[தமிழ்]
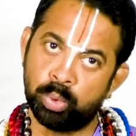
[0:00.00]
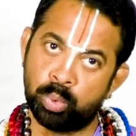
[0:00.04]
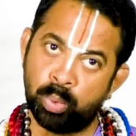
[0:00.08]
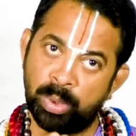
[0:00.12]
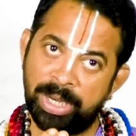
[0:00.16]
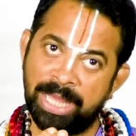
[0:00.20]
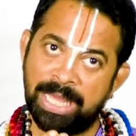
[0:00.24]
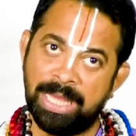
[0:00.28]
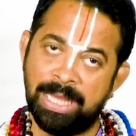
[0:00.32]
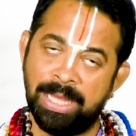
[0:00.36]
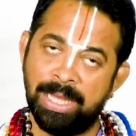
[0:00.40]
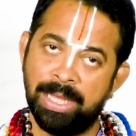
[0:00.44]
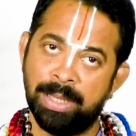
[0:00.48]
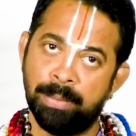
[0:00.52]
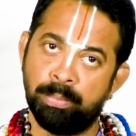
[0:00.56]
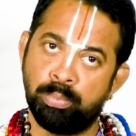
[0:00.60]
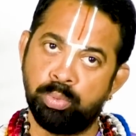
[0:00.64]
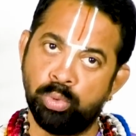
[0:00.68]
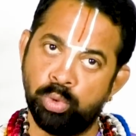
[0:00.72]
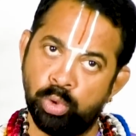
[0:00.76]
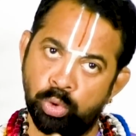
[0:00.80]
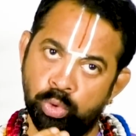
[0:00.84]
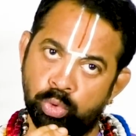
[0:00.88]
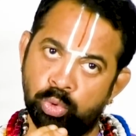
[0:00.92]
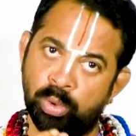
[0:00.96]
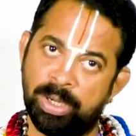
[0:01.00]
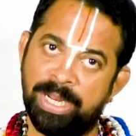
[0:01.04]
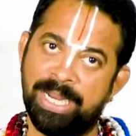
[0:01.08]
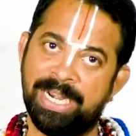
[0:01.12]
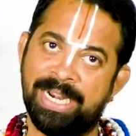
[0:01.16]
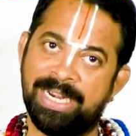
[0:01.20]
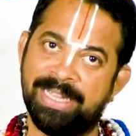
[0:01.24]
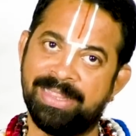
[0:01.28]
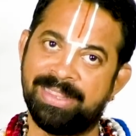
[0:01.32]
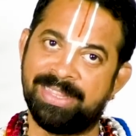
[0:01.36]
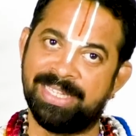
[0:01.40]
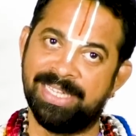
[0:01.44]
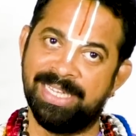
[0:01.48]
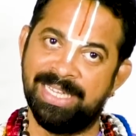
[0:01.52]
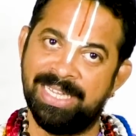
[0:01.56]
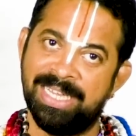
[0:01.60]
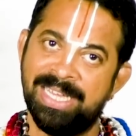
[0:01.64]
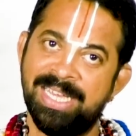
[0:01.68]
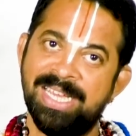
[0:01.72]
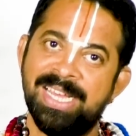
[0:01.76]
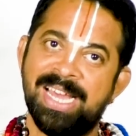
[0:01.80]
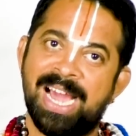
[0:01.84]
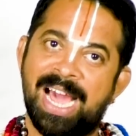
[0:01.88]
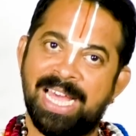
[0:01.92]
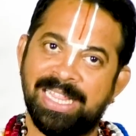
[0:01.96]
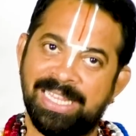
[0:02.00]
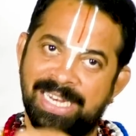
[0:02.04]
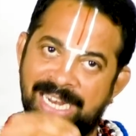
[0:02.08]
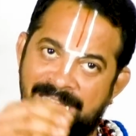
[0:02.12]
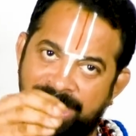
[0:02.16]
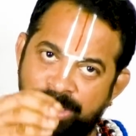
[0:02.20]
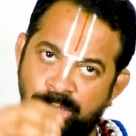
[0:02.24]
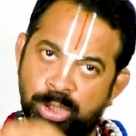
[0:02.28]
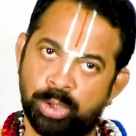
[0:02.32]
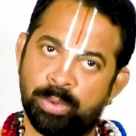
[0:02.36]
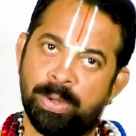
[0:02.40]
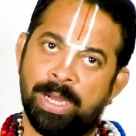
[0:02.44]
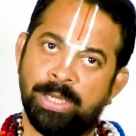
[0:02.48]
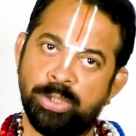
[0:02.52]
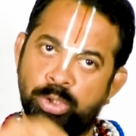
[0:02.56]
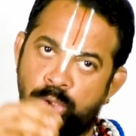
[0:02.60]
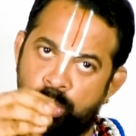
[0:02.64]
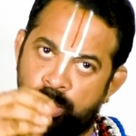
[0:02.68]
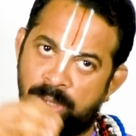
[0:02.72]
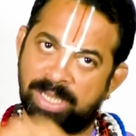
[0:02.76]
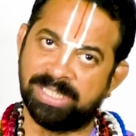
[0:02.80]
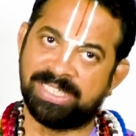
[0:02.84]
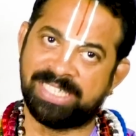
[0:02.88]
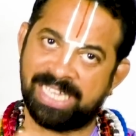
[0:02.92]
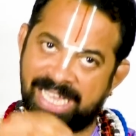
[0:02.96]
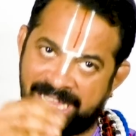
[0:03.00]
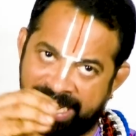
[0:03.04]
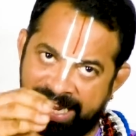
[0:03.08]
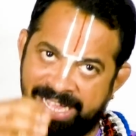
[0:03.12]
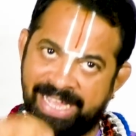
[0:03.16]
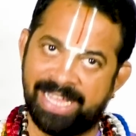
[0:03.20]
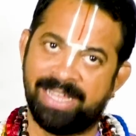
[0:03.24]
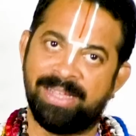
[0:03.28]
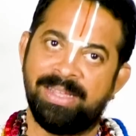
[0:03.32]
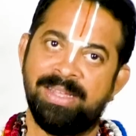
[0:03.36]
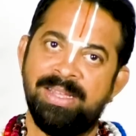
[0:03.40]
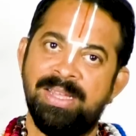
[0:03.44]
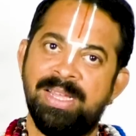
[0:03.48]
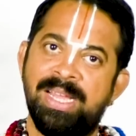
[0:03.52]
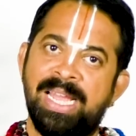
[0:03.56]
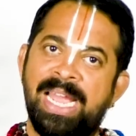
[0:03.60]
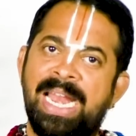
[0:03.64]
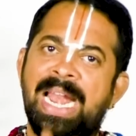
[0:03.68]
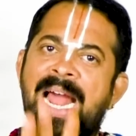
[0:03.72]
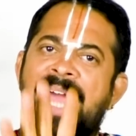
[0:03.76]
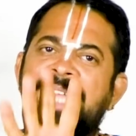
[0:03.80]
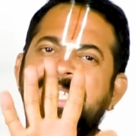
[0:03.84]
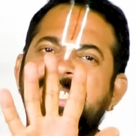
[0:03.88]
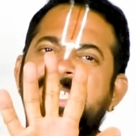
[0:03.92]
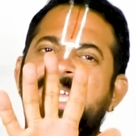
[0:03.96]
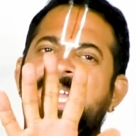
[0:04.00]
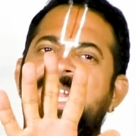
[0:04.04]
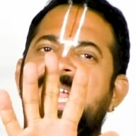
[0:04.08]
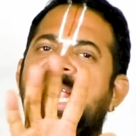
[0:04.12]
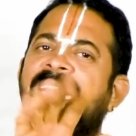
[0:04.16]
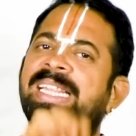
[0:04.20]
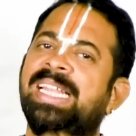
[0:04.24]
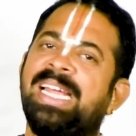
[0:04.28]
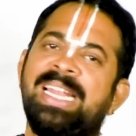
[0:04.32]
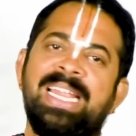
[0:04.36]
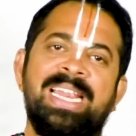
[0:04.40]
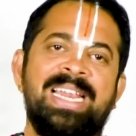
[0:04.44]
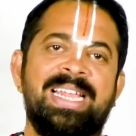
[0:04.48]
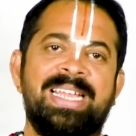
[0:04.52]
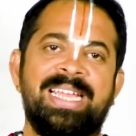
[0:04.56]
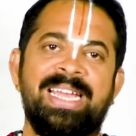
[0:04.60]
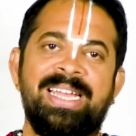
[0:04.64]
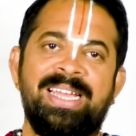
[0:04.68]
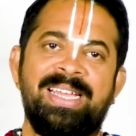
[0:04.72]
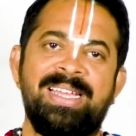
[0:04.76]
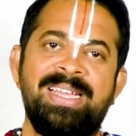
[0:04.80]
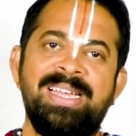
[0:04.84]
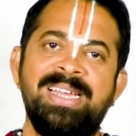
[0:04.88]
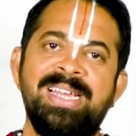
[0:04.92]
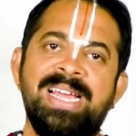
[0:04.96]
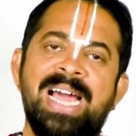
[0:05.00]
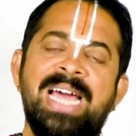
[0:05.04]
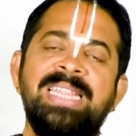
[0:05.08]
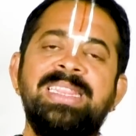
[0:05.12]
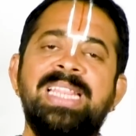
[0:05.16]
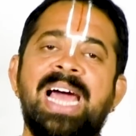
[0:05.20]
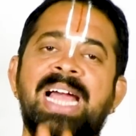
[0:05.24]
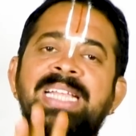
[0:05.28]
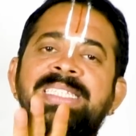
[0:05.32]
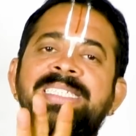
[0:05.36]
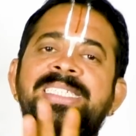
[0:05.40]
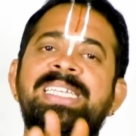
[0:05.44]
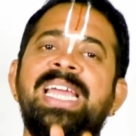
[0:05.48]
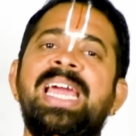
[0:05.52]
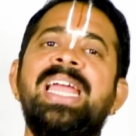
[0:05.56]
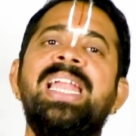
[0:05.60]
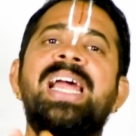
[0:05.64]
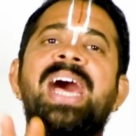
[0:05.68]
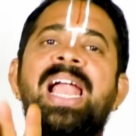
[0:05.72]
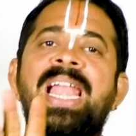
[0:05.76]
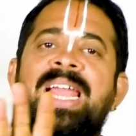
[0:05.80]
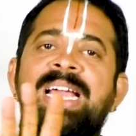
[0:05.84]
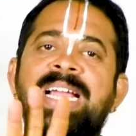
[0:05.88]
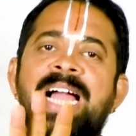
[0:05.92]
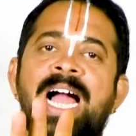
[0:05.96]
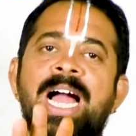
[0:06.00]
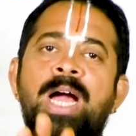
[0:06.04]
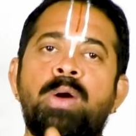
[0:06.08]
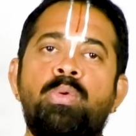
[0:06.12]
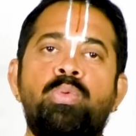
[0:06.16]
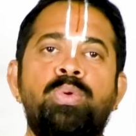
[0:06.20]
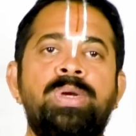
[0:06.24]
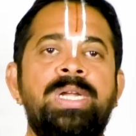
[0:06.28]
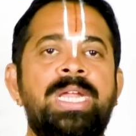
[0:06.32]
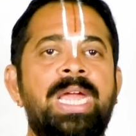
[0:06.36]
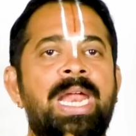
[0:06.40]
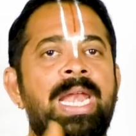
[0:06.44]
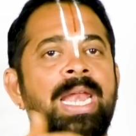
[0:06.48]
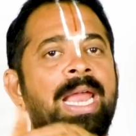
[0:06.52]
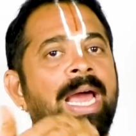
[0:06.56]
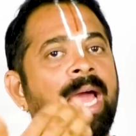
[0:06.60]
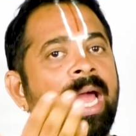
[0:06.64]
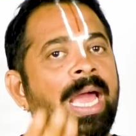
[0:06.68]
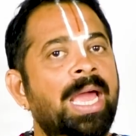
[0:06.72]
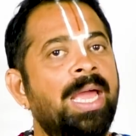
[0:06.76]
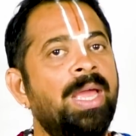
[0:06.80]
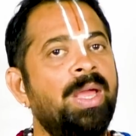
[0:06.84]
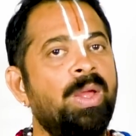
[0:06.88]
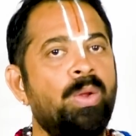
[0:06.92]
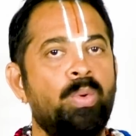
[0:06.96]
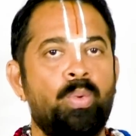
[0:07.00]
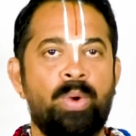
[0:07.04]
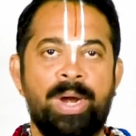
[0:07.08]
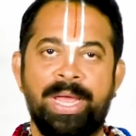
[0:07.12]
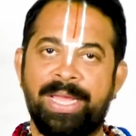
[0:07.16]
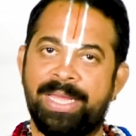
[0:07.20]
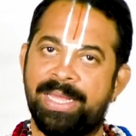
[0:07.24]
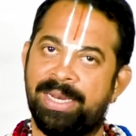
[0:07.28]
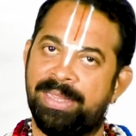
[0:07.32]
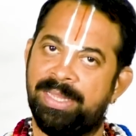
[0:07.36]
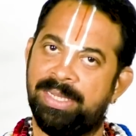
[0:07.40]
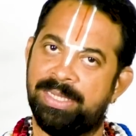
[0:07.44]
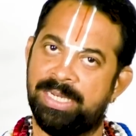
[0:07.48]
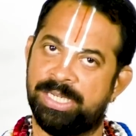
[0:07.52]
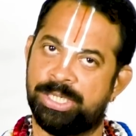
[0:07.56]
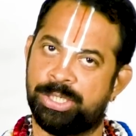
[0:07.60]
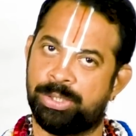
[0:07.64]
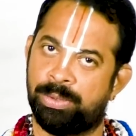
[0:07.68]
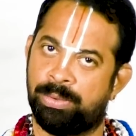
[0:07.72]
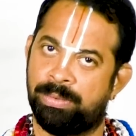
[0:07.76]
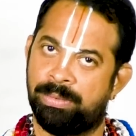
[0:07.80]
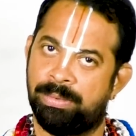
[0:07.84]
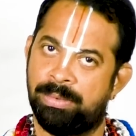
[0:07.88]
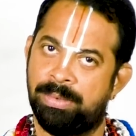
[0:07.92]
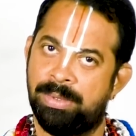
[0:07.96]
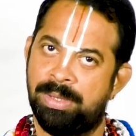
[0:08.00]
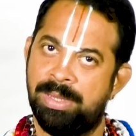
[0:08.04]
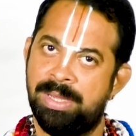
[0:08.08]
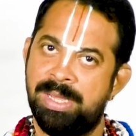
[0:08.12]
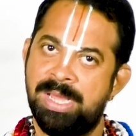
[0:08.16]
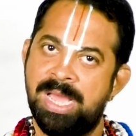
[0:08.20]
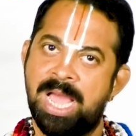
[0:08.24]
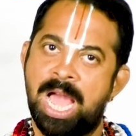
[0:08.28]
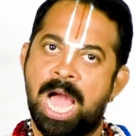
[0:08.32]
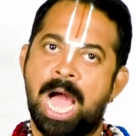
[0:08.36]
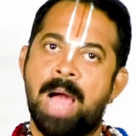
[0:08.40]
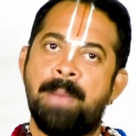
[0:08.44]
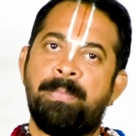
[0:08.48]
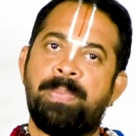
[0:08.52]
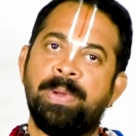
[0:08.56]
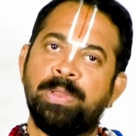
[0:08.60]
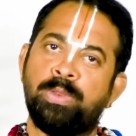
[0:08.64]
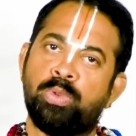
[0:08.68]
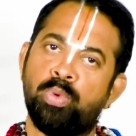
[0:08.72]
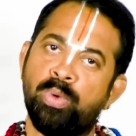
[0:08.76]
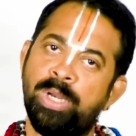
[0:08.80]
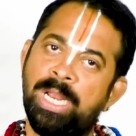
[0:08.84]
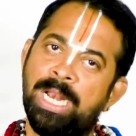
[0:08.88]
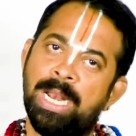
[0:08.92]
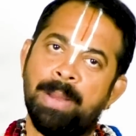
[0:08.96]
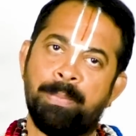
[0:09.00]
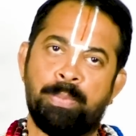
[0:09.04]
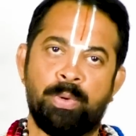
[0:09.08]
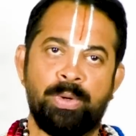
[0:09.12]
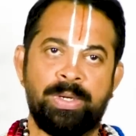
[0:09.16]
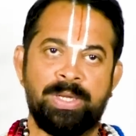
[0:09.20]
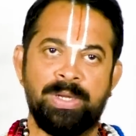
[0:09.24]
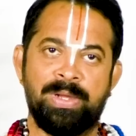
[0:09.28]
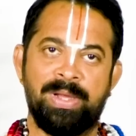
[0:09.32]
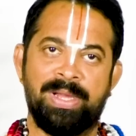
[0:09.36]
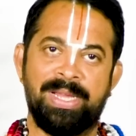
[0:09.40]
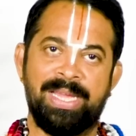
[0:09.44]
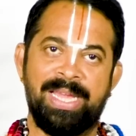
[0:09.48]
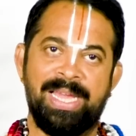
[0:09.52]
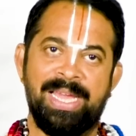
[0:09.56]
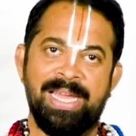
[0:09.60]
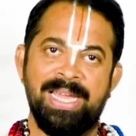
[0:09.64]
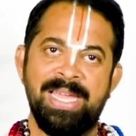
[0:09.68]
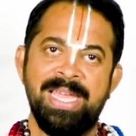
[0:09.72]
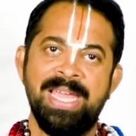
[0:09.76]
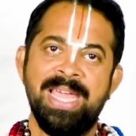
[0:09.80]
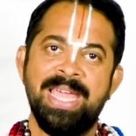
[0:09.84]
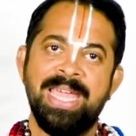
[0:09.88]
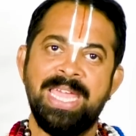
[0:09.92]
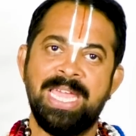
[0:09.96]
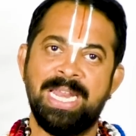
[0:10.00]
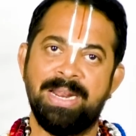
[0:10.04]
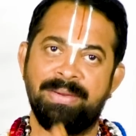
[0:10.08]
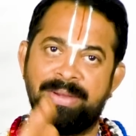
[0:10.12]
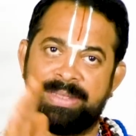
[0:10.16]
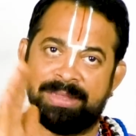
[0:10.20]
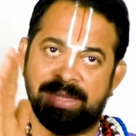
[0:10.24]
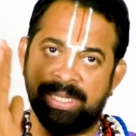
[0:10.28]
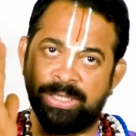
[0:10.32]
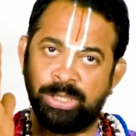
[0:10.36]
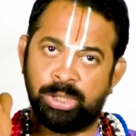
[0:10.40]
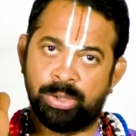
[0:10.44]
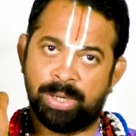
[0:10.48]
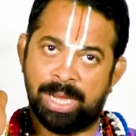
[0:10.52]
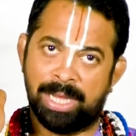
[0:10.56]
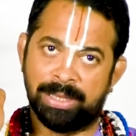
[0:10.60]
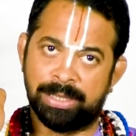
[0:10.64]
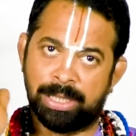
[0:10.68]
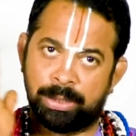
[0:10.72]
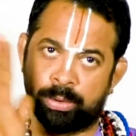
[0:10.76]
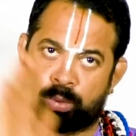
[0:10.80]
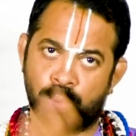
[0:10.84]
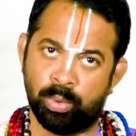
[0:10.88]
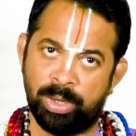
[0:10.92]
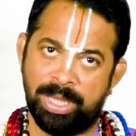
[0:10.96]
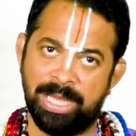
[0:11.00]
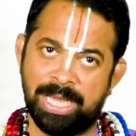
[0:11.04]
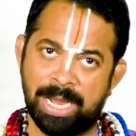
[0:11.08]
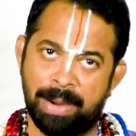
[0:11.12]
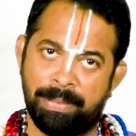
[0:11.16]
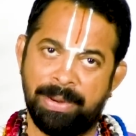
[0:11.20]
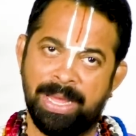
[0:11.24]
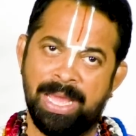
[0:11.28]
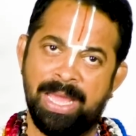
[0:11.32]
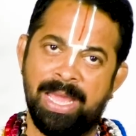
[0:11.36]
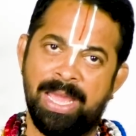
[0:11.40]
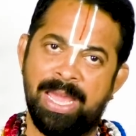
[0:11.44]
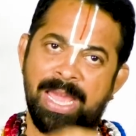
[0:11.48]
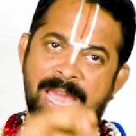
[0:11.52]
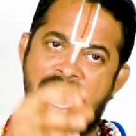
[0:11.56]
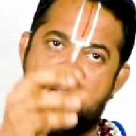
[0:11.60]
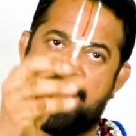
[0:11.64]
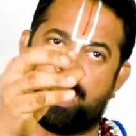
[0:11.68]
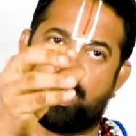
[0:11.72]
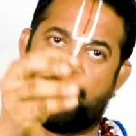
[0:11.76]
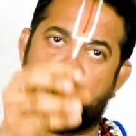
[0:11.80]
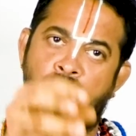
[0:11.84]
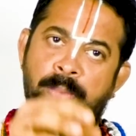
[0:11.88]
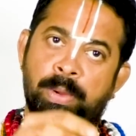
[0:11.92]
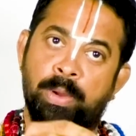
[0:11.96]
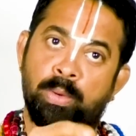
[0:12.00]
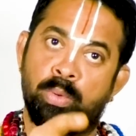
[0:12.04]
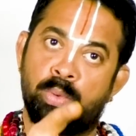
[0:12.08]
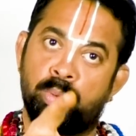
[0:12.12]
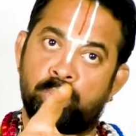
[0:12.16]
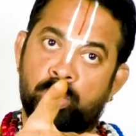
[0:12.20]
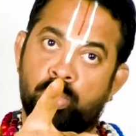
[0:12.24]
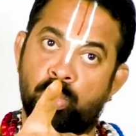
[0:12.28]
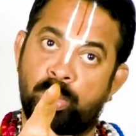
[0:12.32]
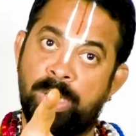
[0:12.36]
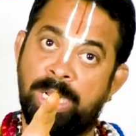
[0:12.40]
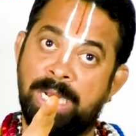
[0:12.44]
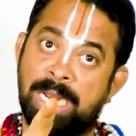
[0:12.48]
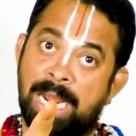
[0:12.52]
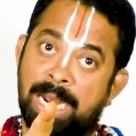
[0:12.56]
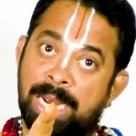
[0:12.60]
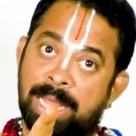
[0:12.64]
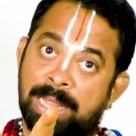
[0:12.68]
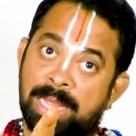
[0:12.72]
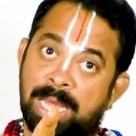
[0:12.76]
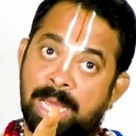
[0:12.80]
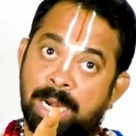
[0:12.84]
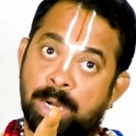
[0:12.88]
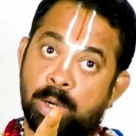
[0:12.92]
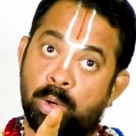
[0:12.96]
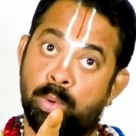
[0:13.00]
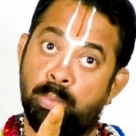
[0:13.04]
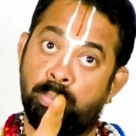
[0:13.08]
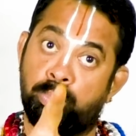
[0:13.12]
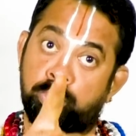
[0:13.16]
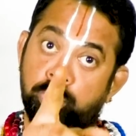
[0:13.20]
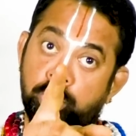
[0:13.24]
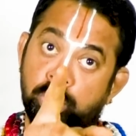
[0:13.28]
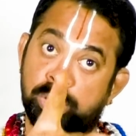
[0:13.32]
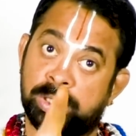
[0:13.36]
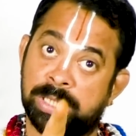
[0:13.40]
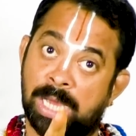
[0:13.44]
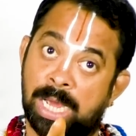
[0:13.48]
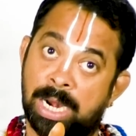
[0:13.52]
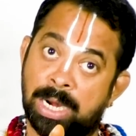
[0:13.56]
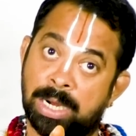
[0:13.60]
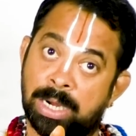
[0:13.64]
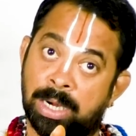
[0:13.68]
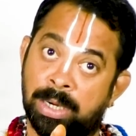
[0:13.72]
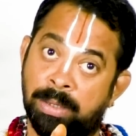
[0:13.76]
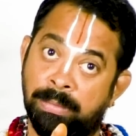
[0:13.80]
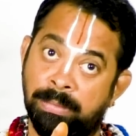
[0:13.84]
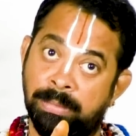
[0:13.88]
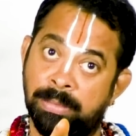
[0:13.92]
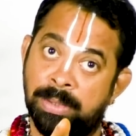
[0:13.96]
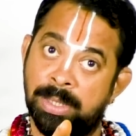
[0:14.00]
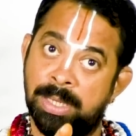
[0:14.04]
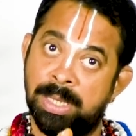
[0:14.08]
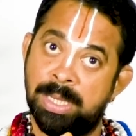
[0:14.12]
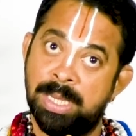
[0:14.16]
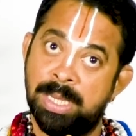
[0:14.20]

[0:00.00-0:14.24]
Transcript: துணி புது துணி எடுத்து அதில் அஞ்சு ரூபா அஞ்சு ரூபா சேருங்க ஏன்னா அஞ்சே நாள் தானே இருக்கு அந்த அஞ்சே நாளுக்காக உண்டியல உடைக்கிறது கஷ்டம் அப்ப துணியில போட்டுக்கோங்க இருபத்தஞ்சு ரூபா அந்த துணியை அப்படியே கொண்டு போய் துணி நல்லதா இருக்கணும் புதுசா இருக்கணும்